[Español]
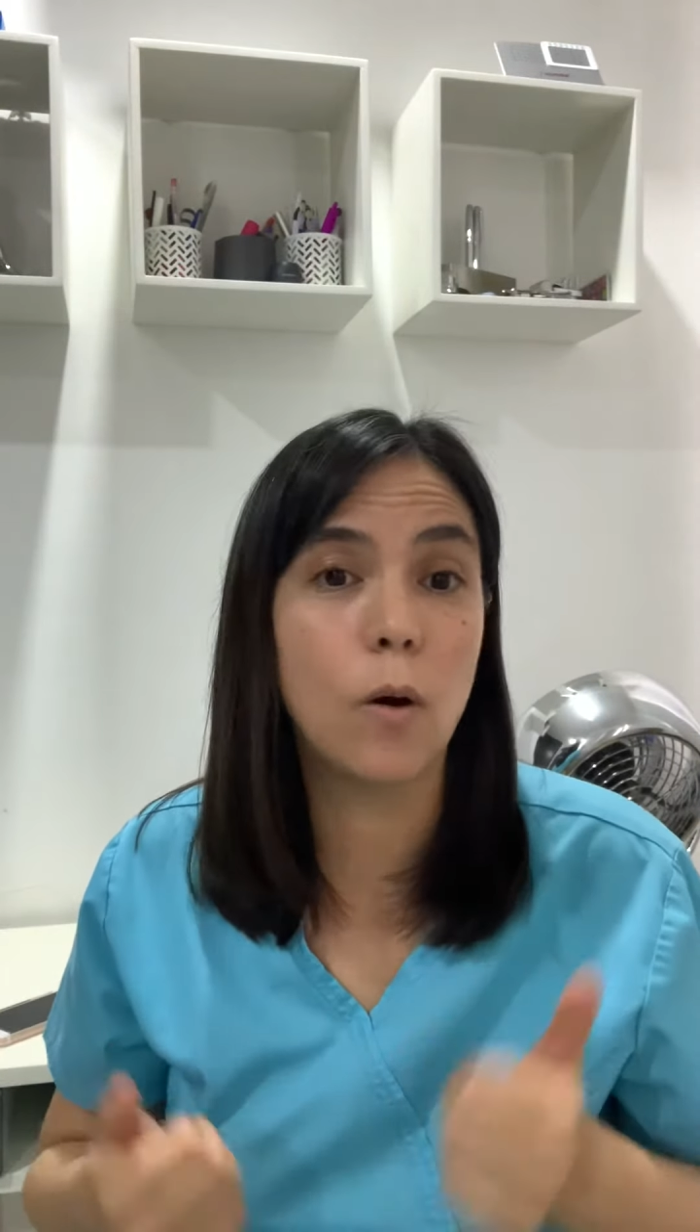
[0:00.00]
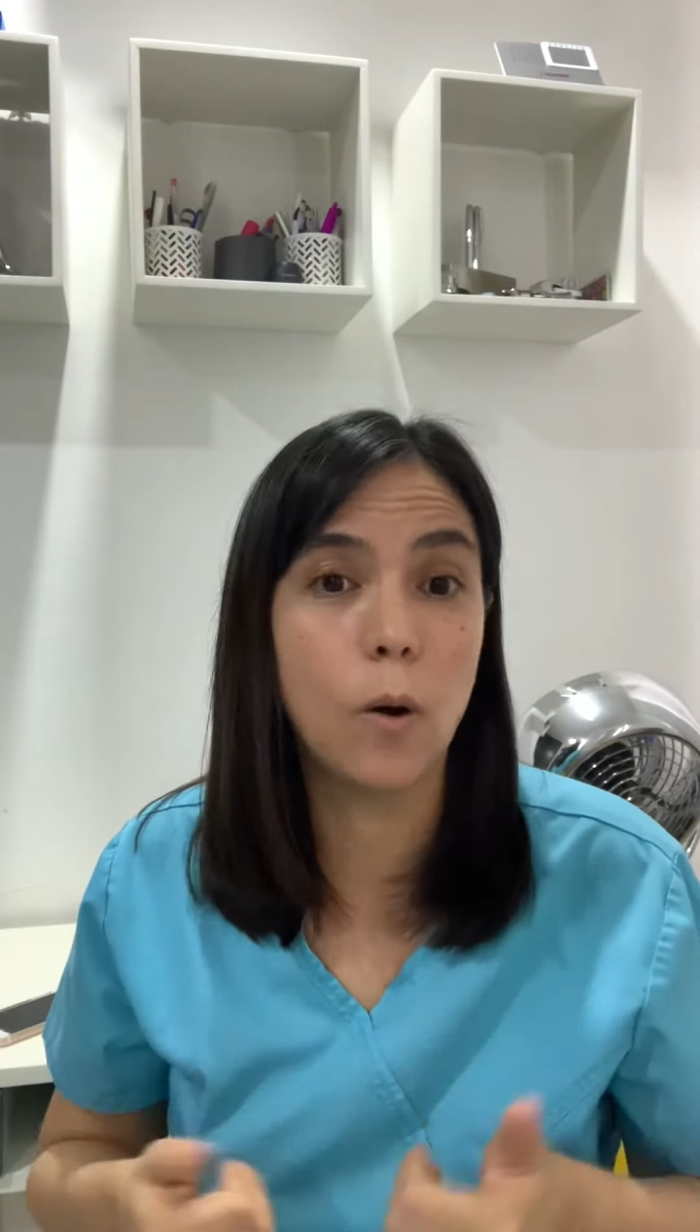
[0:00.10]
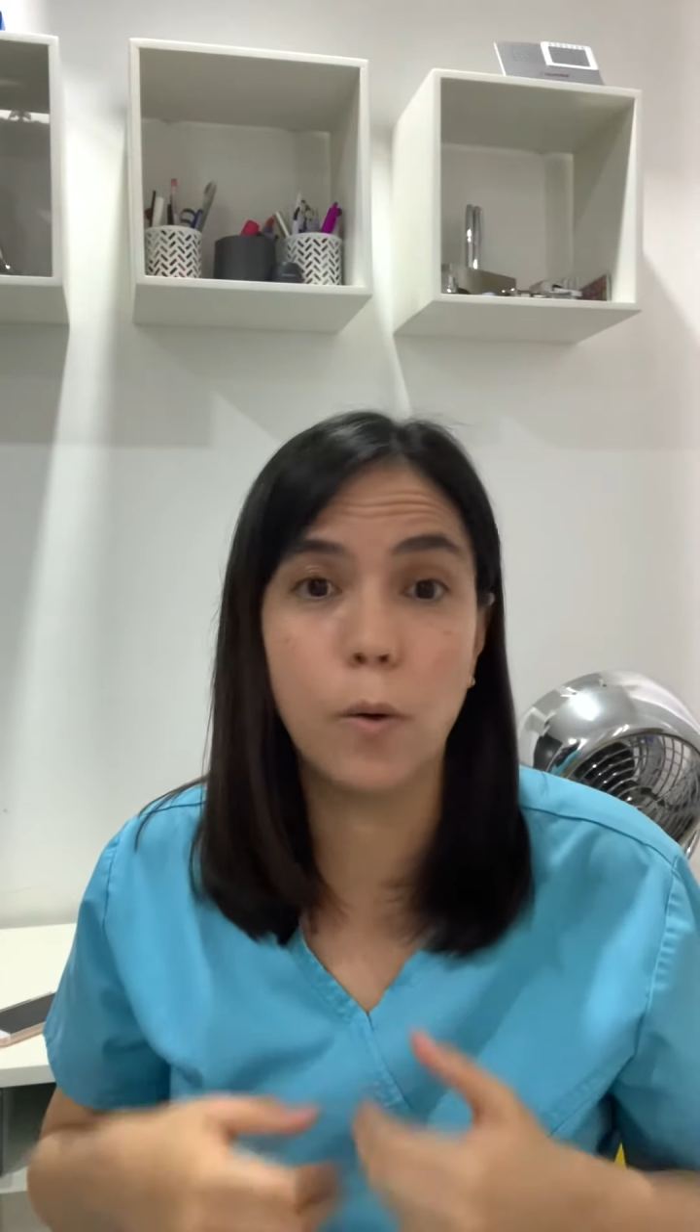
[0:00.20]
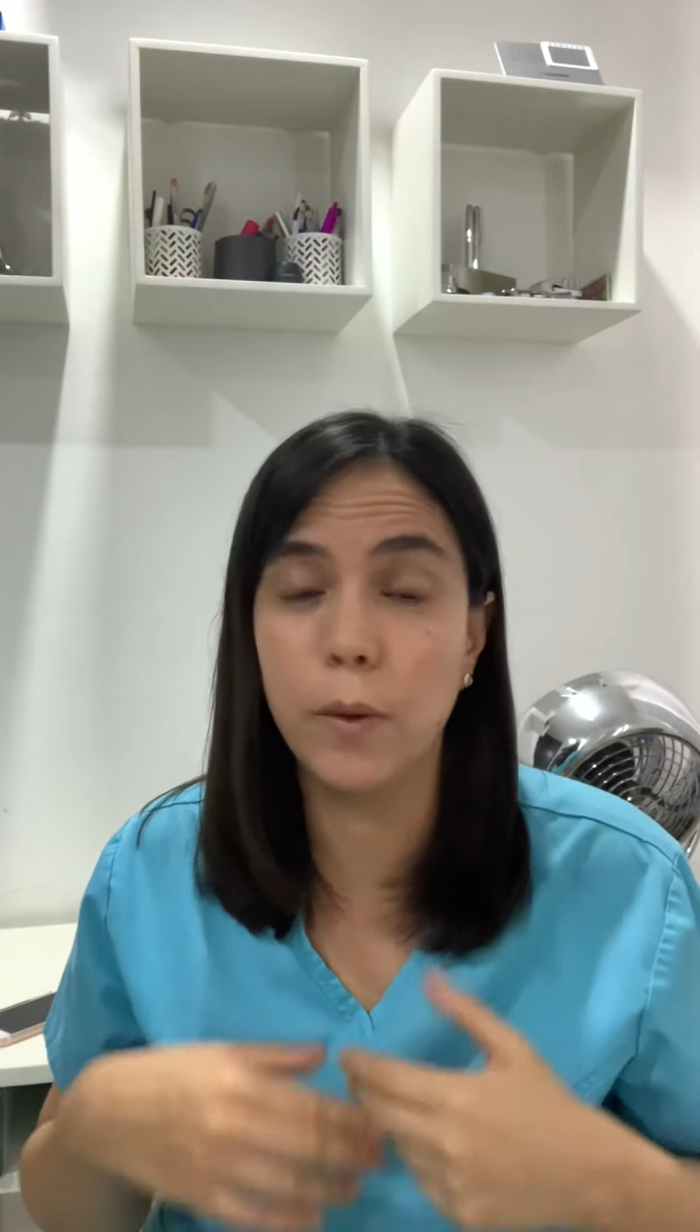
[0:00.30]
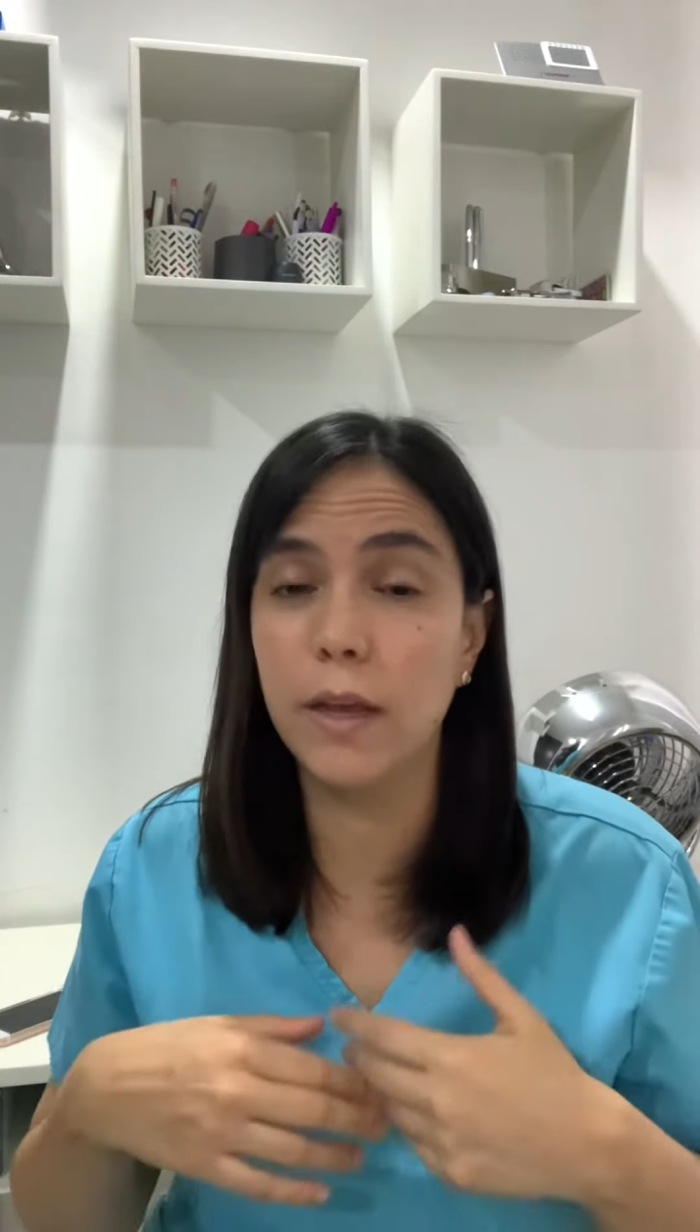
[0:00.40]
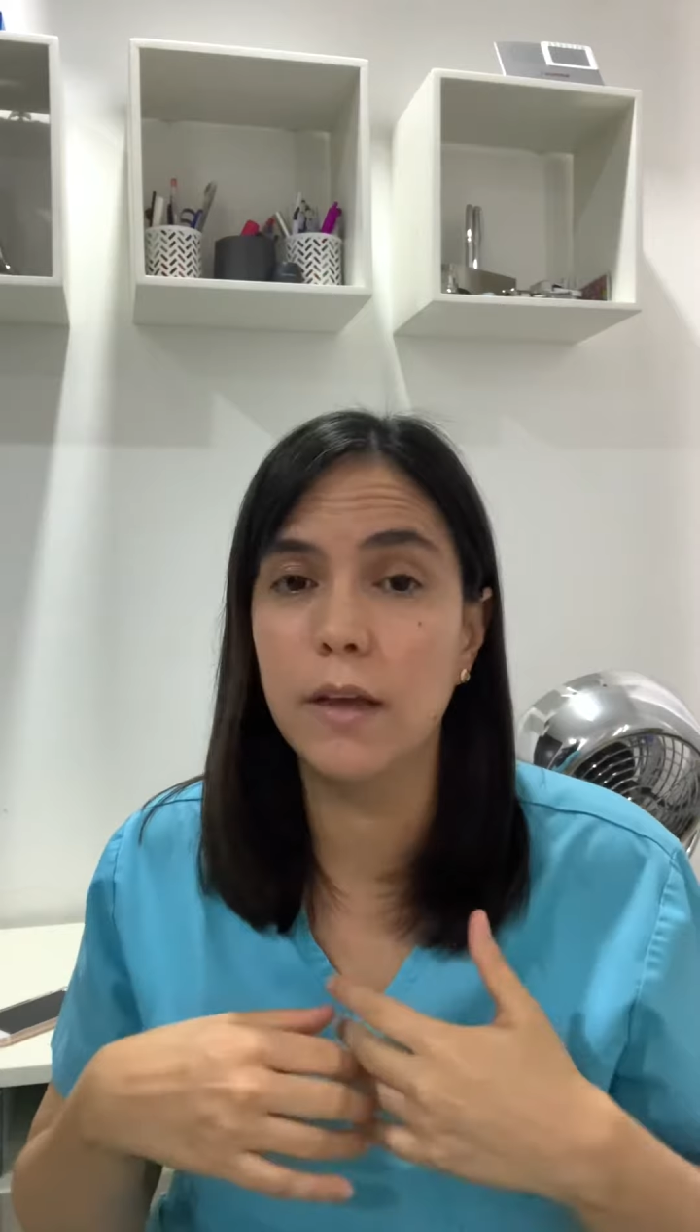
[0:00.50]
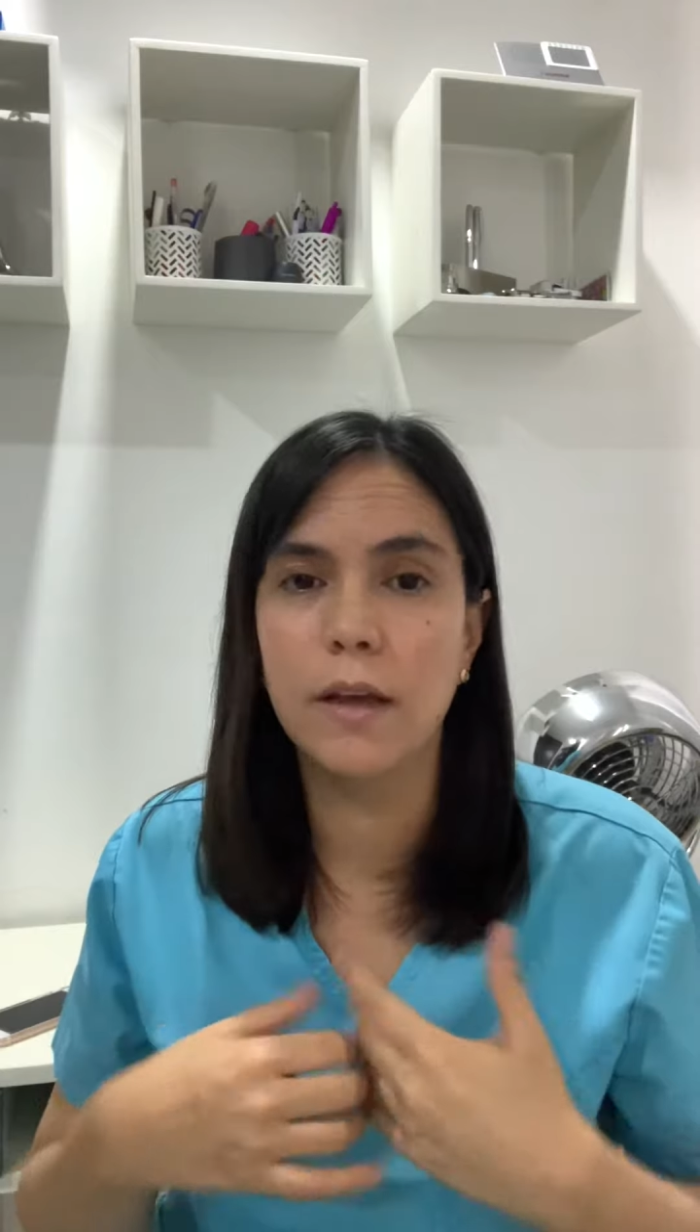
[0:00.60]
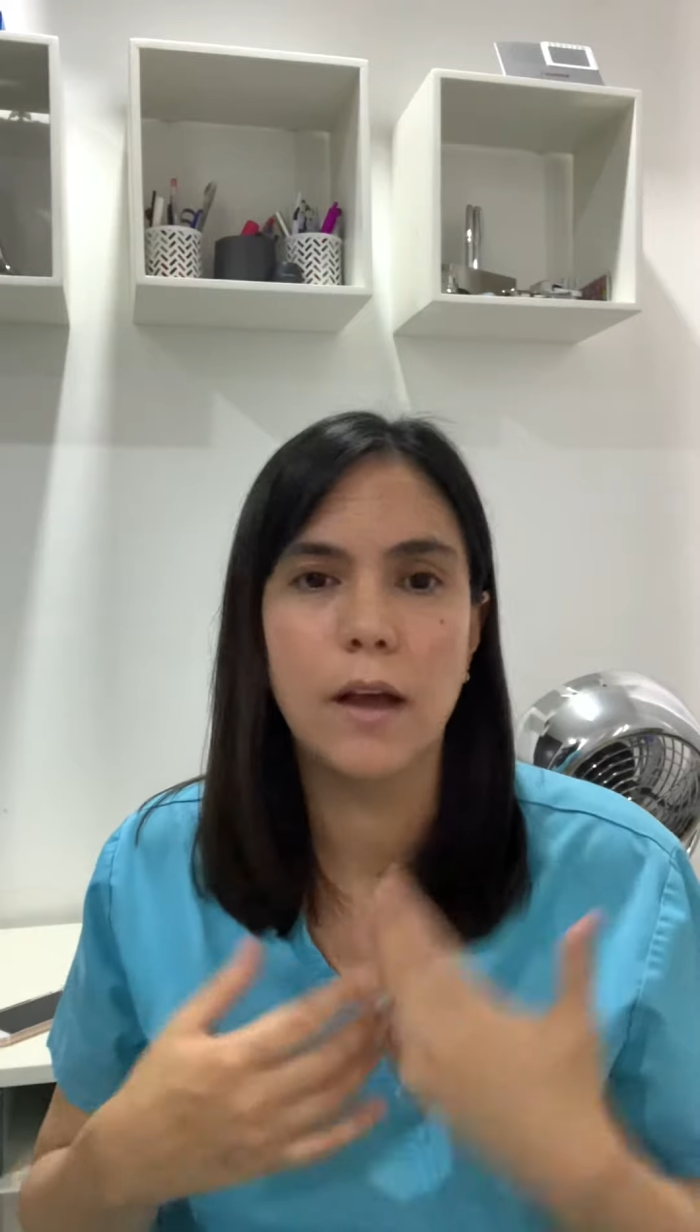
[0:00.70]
hobby,